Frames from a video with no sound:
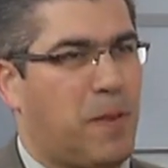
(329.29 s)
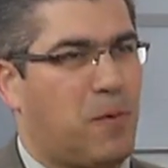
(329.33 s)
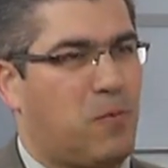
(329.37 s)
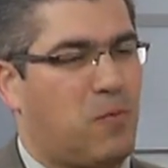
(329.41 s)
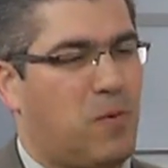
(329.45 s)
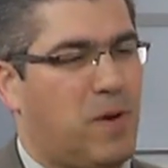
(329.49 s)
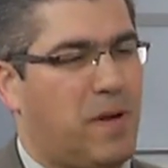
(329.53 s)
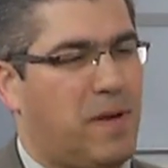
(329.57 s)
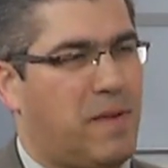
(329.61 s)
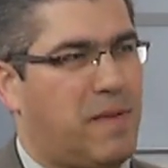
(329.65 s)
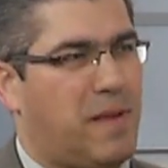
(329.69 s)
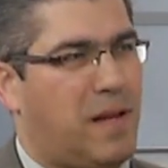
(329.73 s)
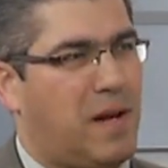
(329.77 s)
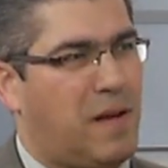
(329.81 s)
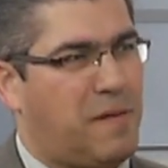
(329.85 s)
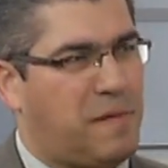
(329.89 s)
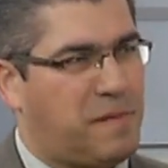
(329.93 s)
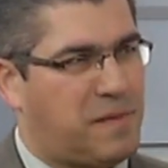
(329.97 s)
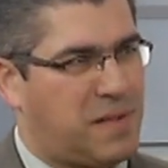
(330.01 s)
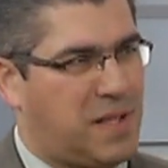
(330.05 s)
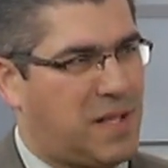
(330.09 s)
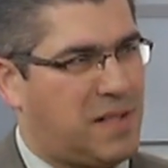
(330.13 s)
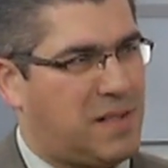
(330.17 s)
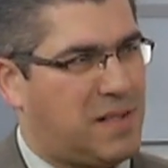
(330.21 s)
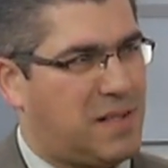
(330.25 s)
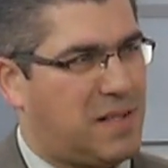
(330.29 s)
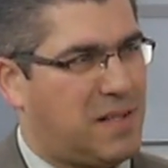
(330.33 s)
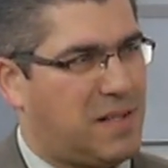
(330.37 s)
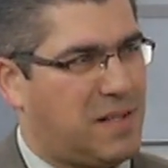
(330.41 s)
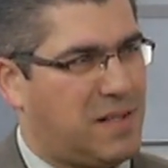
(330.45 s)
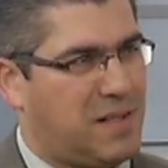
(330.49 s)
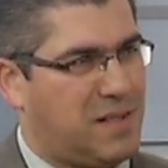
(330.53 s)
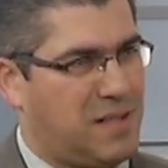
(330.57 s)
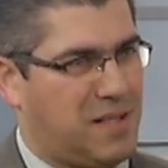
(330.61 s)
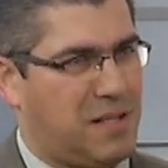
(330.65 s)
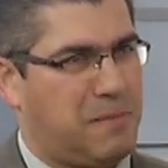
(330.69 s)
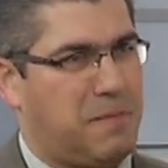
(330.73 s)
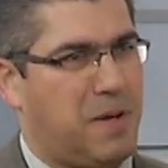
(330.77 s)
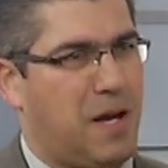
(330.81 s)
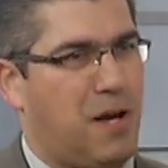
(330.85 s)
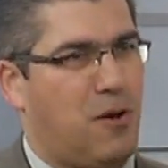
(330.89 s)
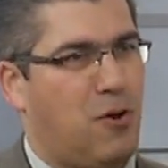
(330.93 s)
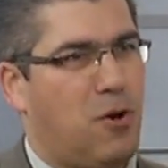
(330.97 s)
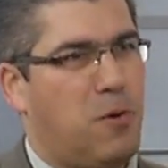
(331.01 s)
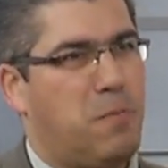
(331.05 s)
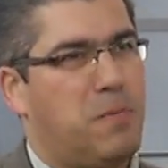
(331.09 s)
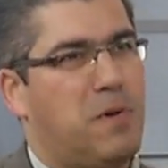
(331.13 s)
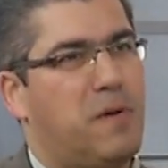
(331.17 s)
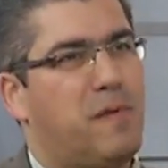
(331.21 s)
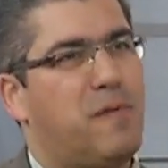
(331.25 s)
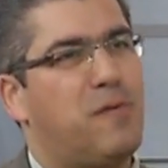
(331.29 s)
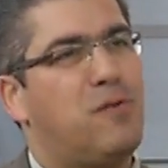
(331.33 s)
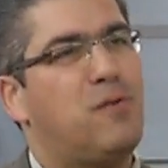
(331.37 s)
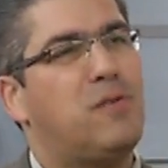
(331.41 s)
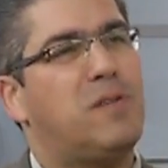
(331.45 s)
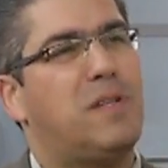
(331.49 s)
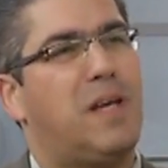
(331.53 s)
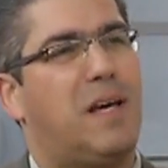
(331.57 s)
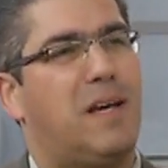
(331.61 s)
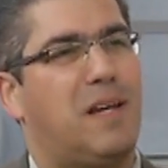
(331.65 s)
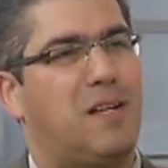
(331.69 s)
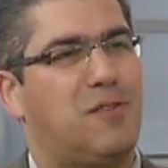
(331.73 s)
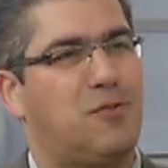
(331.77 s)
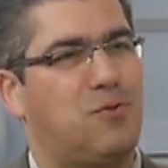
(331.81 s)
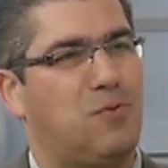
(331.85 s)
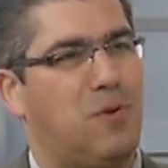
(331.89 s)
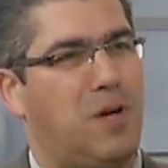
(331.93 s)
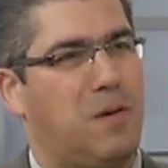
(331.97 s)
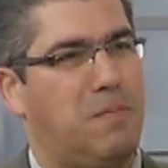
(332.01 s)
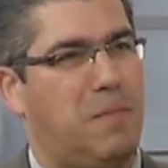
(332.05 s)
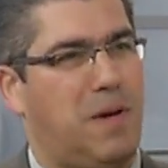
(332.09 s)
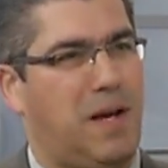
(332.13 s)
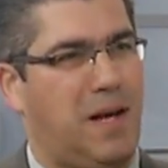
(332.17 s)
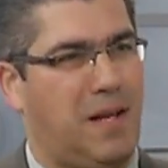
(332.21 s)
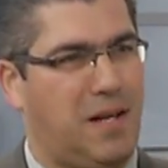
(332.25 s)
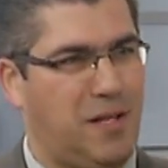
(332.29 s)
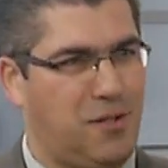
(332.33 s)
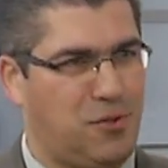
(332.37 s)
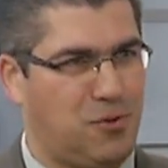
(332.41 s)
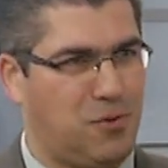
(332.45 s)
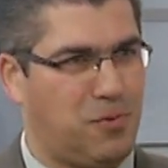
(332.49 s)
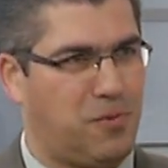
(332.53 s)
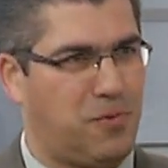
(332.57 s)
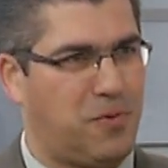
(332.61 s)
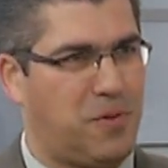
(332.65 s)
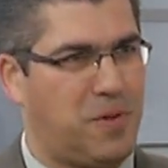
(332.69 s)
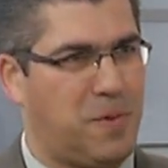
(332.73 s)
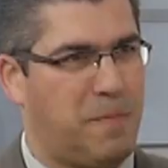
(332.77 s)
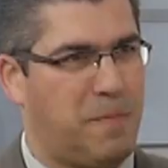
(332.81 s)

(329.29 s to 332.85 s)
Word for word: واذا لفتت انتباهه بفوت على جوا المحل يشوف